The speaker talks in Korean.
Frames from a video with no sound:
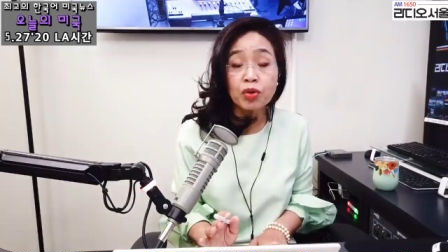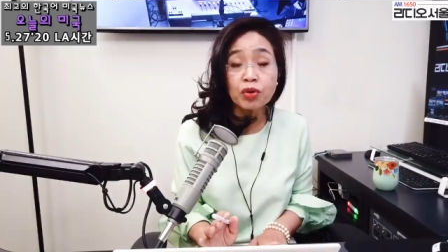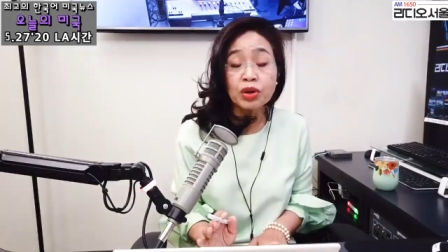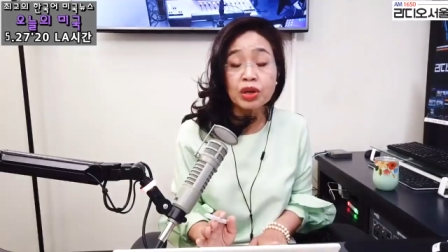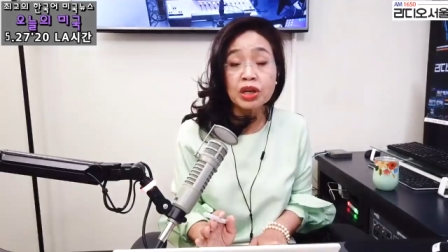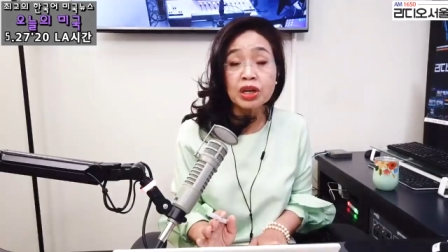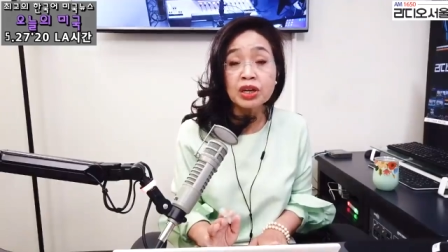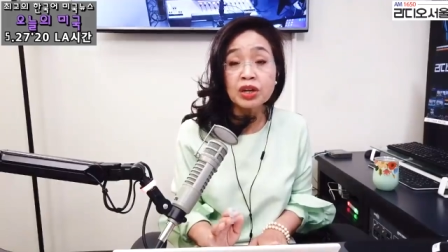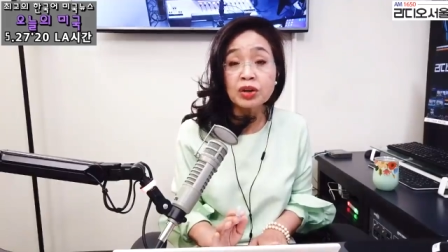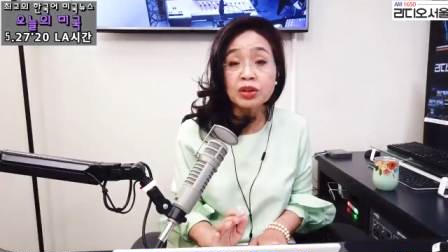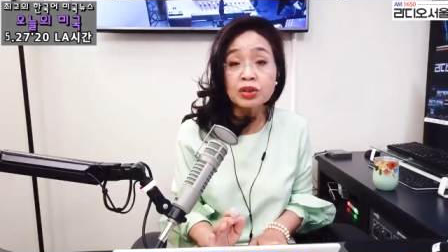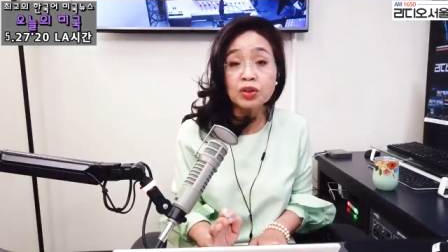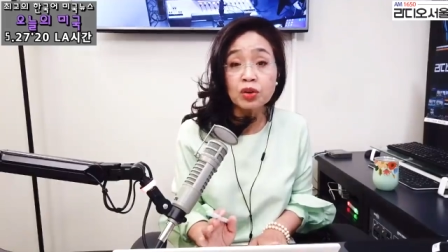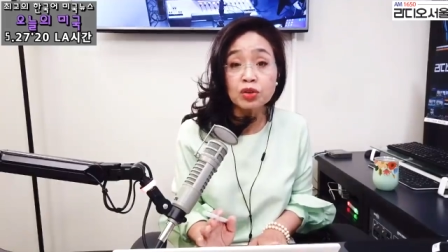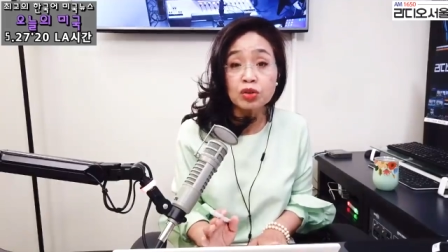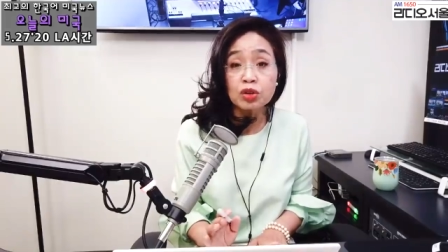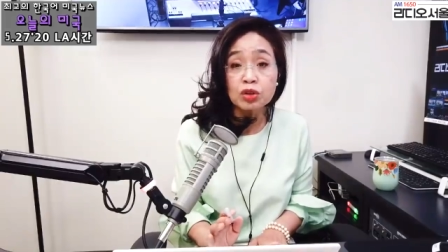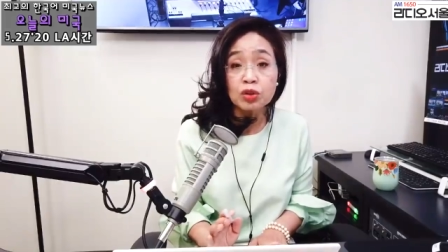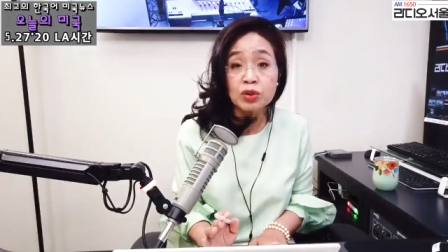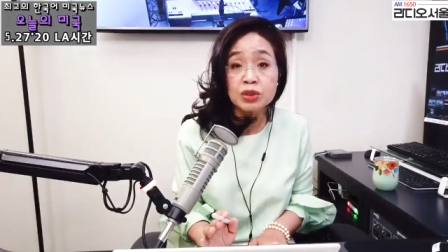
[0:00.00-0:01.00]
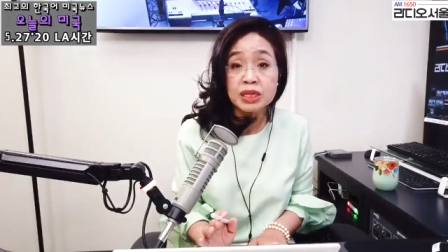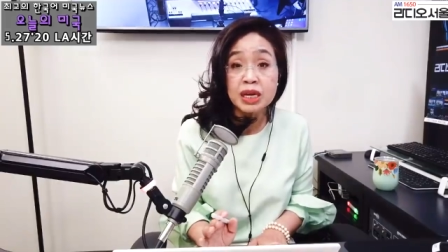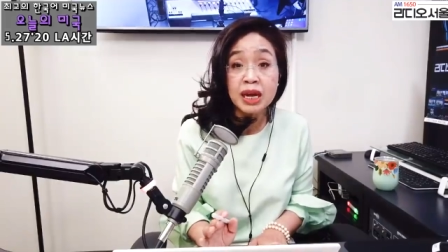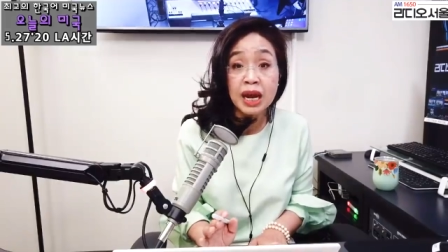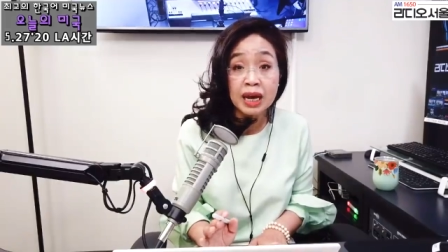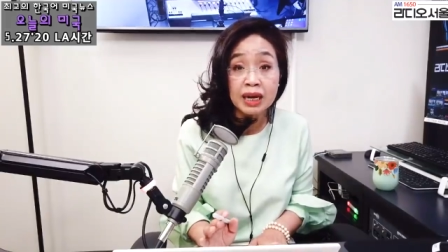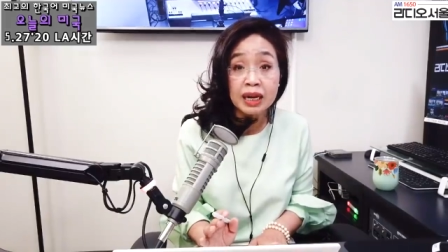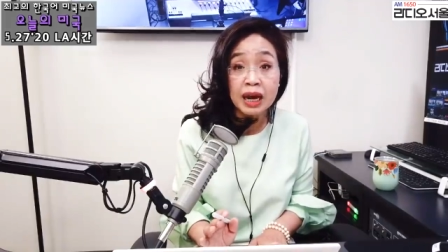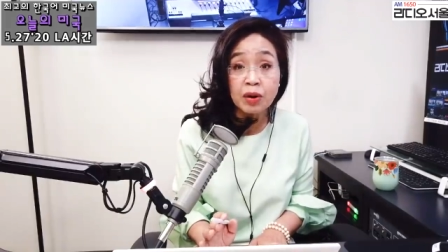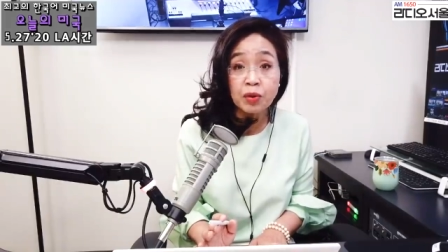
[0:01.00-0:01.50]
뭐 이런 것들도
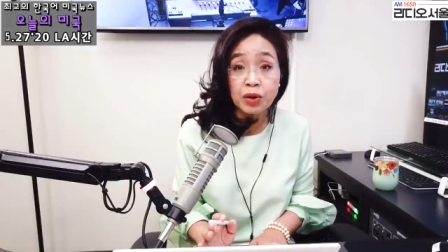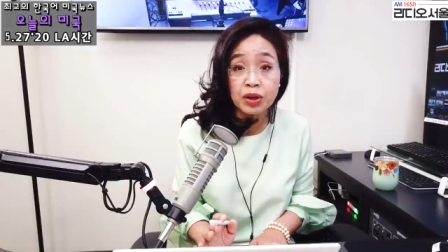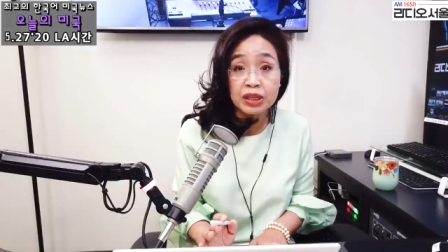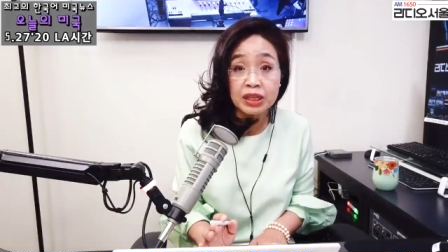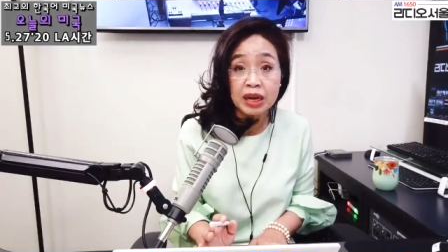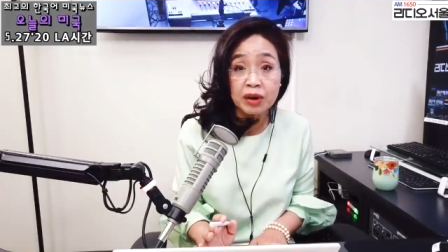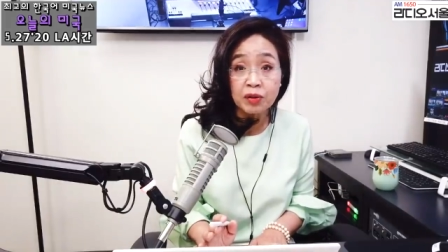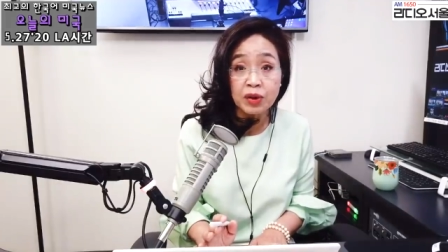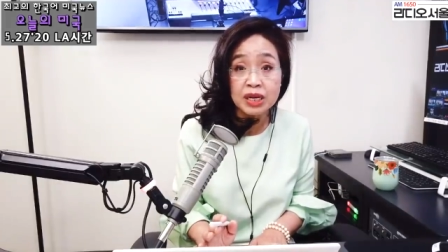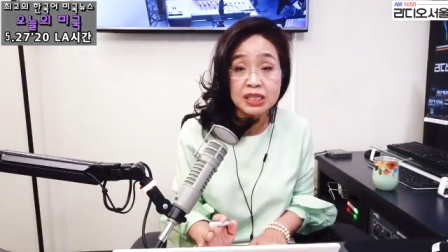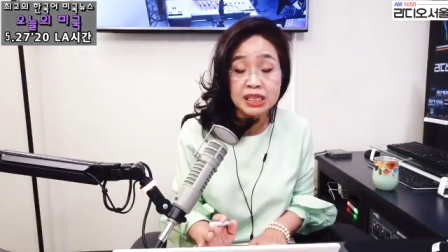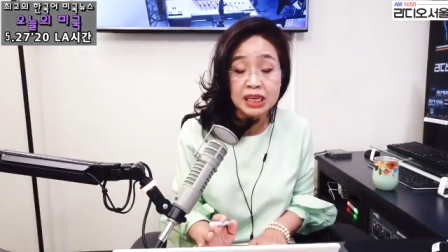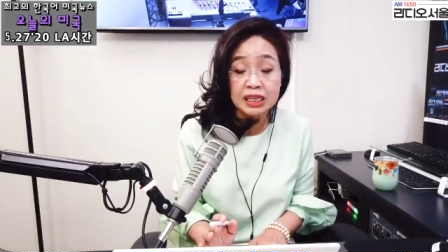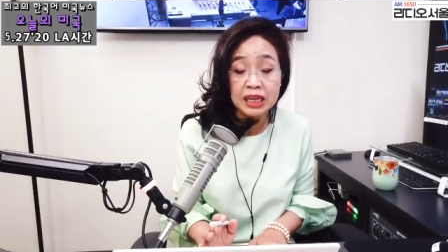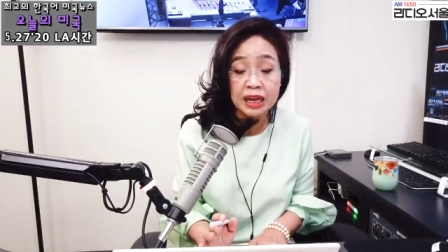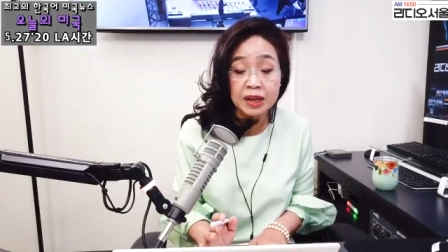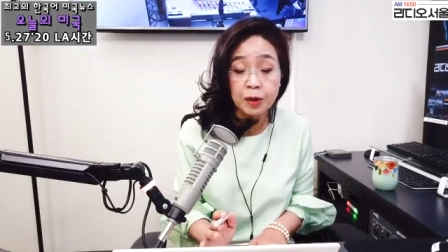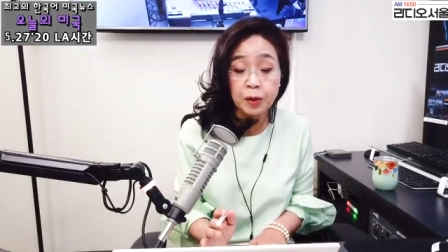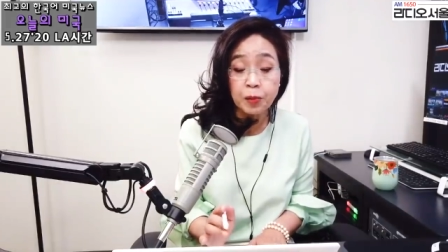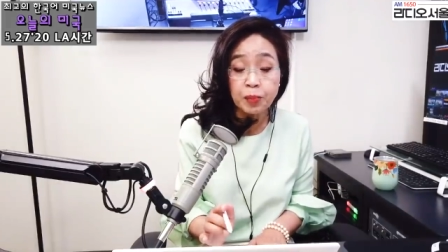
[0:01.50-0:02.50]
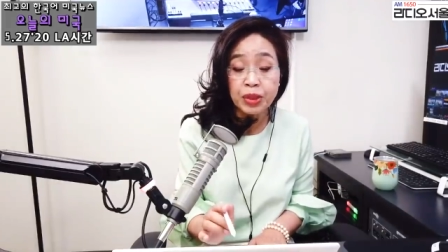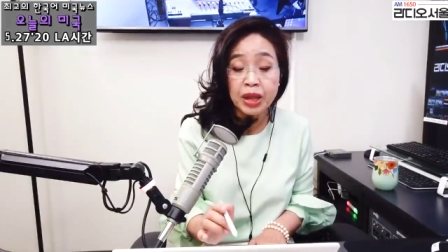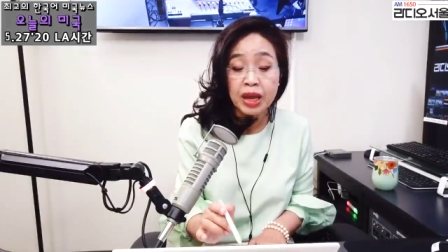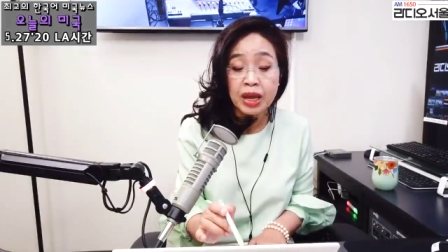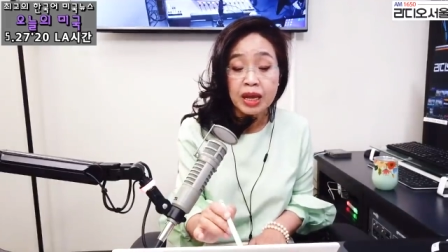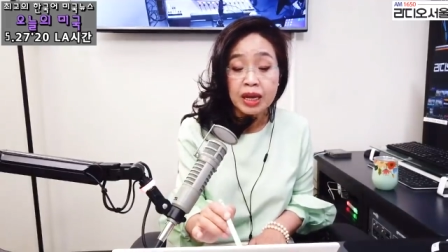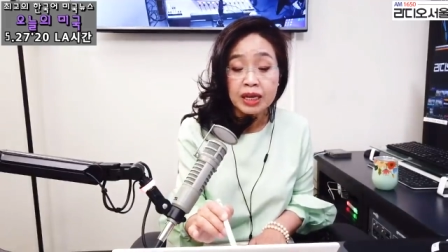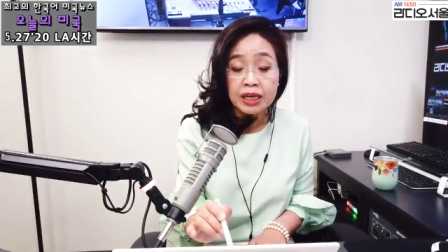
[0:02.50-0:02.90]
생각을 하고 있다고 하잖아요.